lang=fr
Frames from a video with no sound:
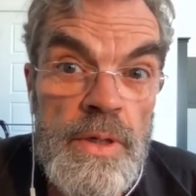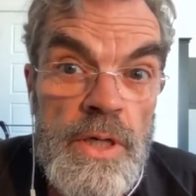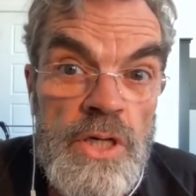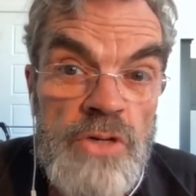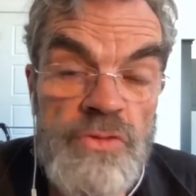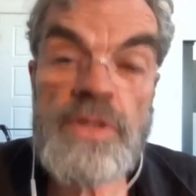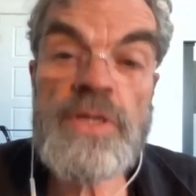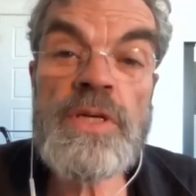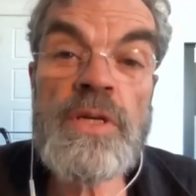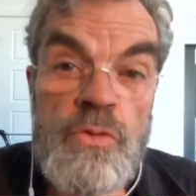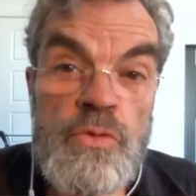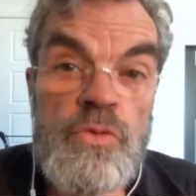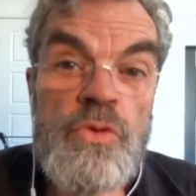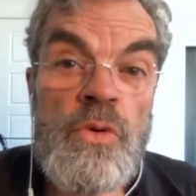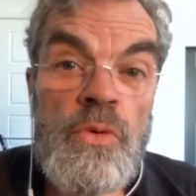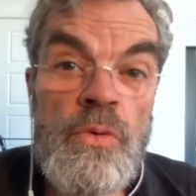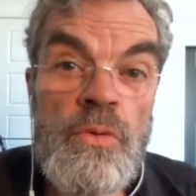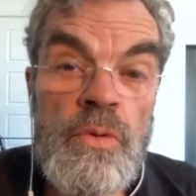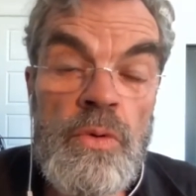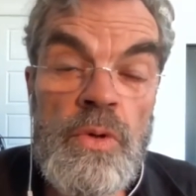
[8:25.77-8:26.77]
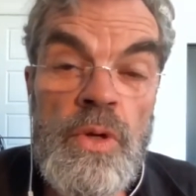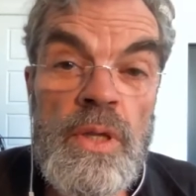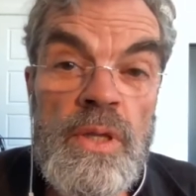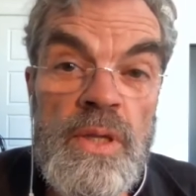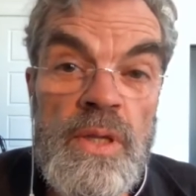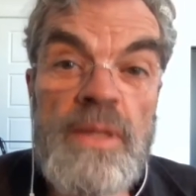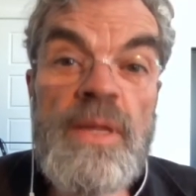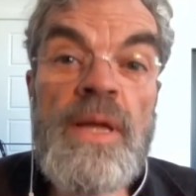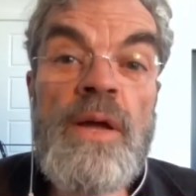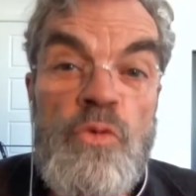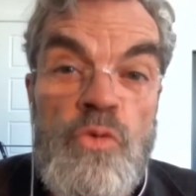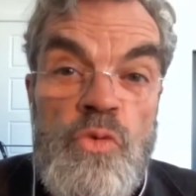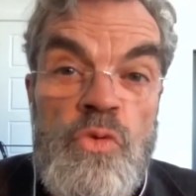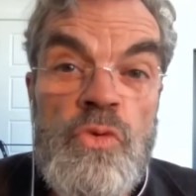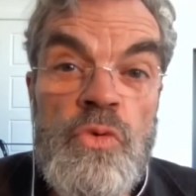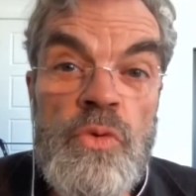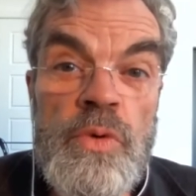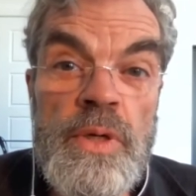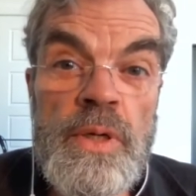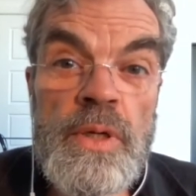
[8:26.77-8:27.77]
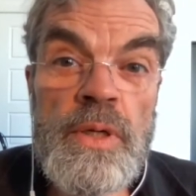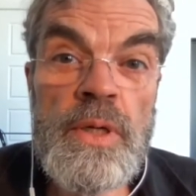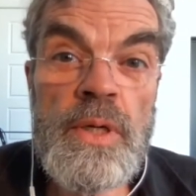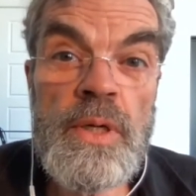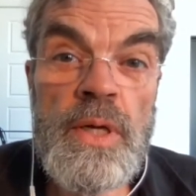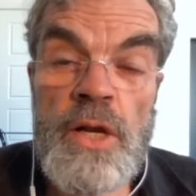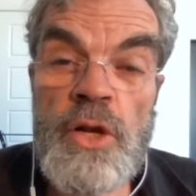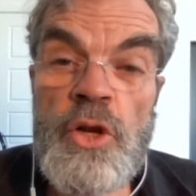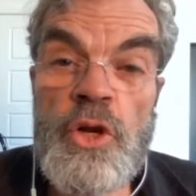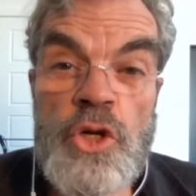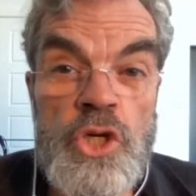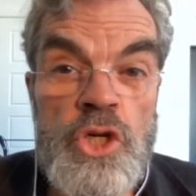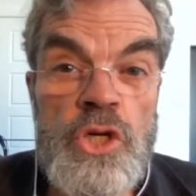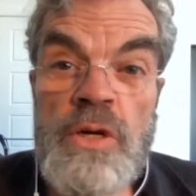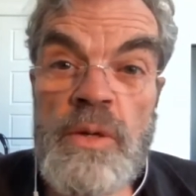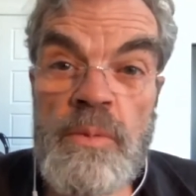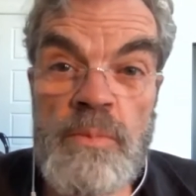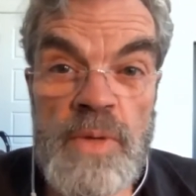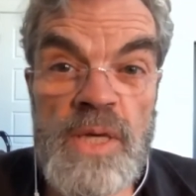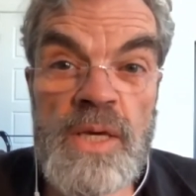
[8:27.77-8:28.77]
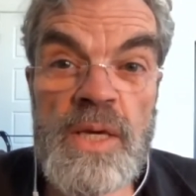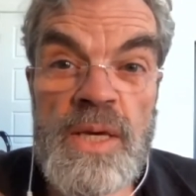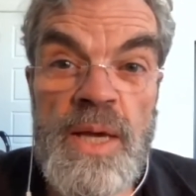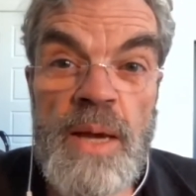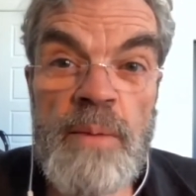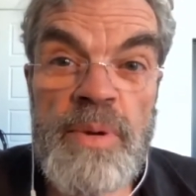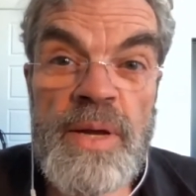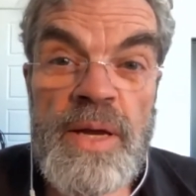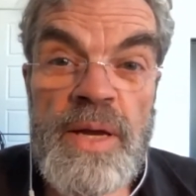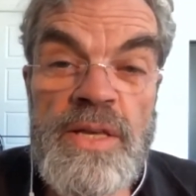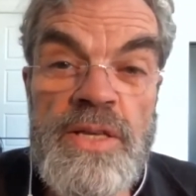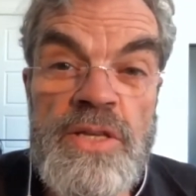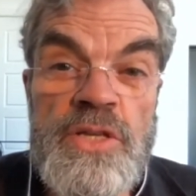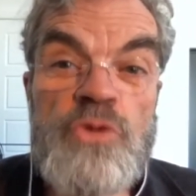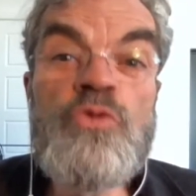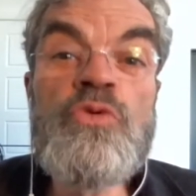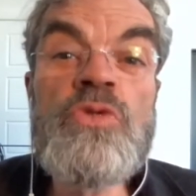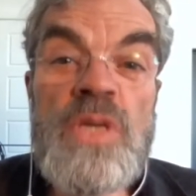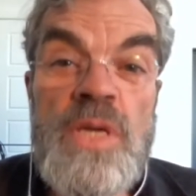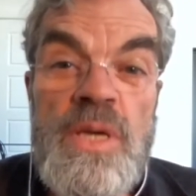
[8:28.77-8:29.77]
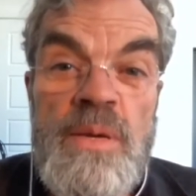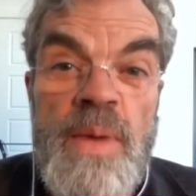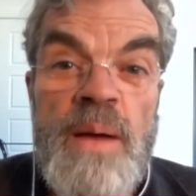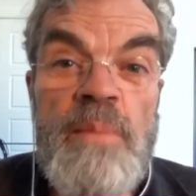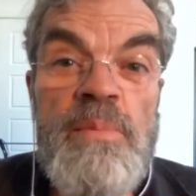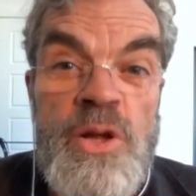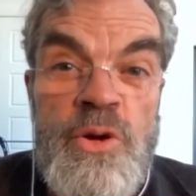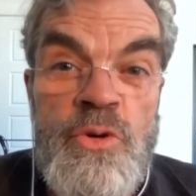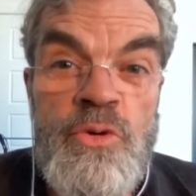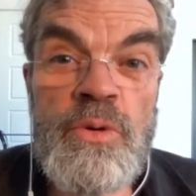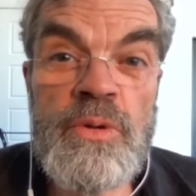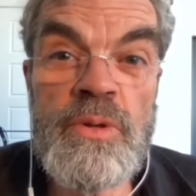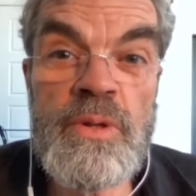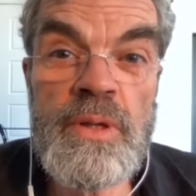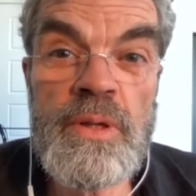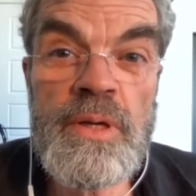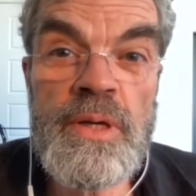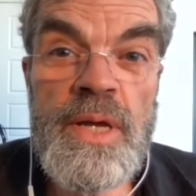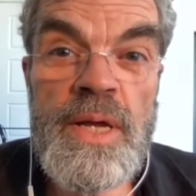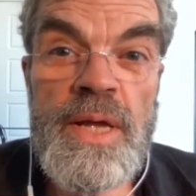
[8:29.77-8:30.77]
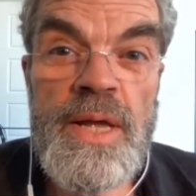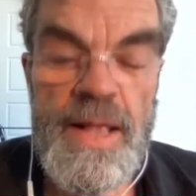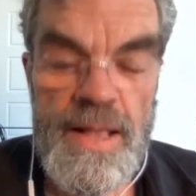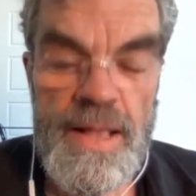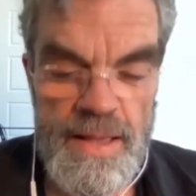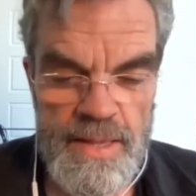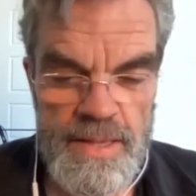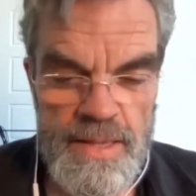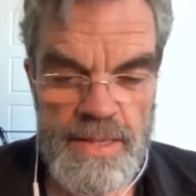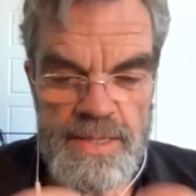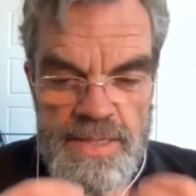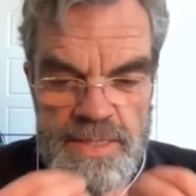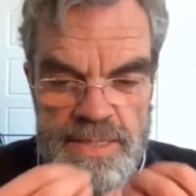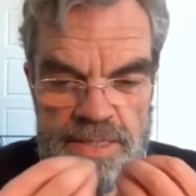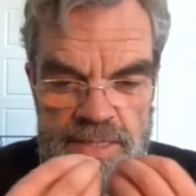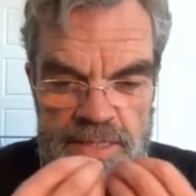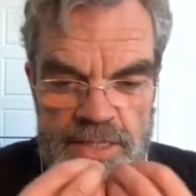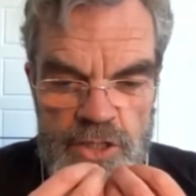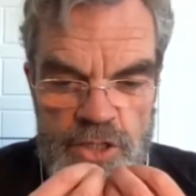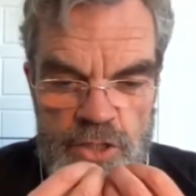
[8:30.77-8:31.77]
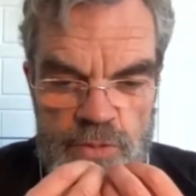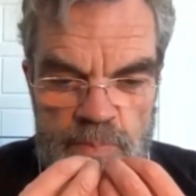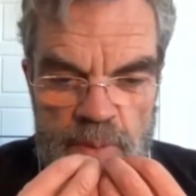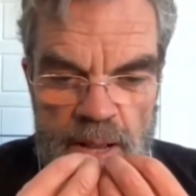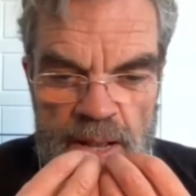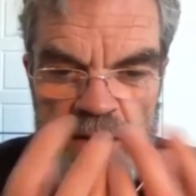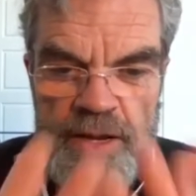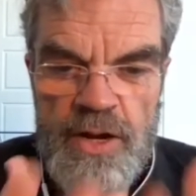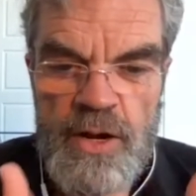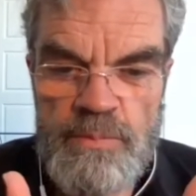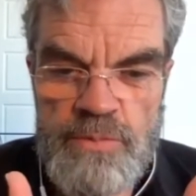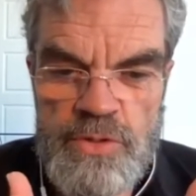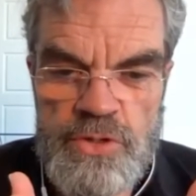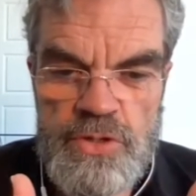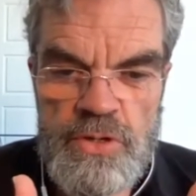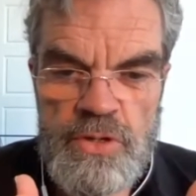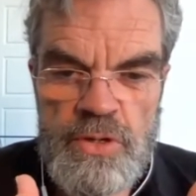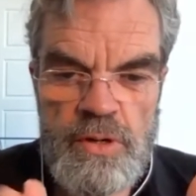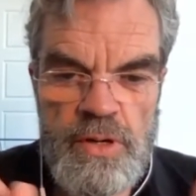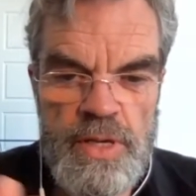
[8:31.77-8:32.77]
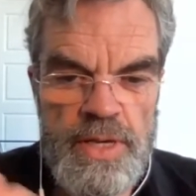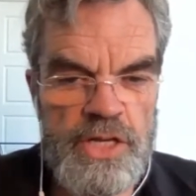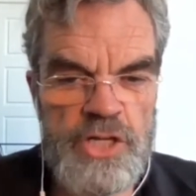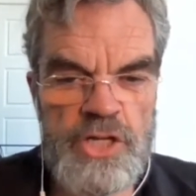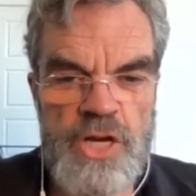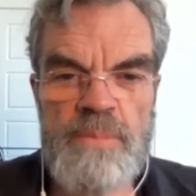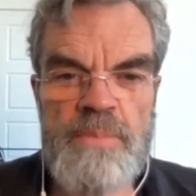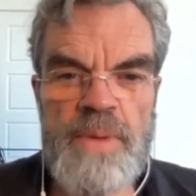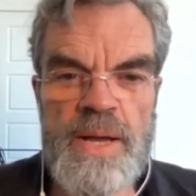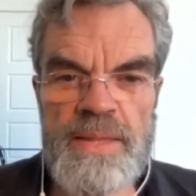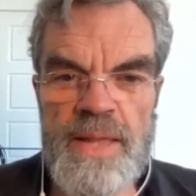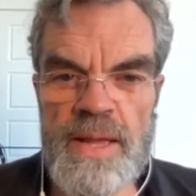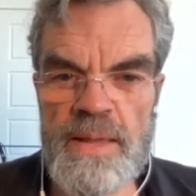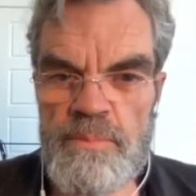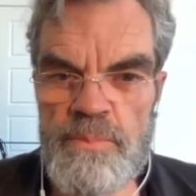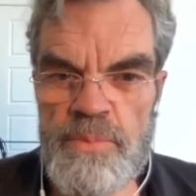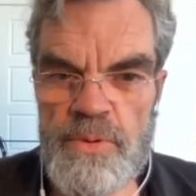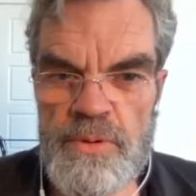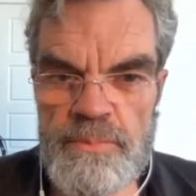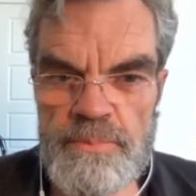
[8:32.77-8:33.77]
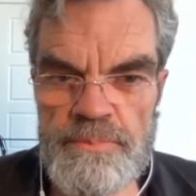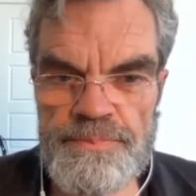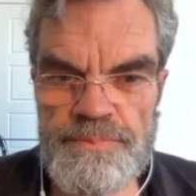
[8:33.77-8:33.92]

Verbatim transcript: Je vais dire Écoute, t'étais où, toi le chat, il me crie après, il dit Où est ma blonde si je parle comme ça, les gens ne m'entendent pas.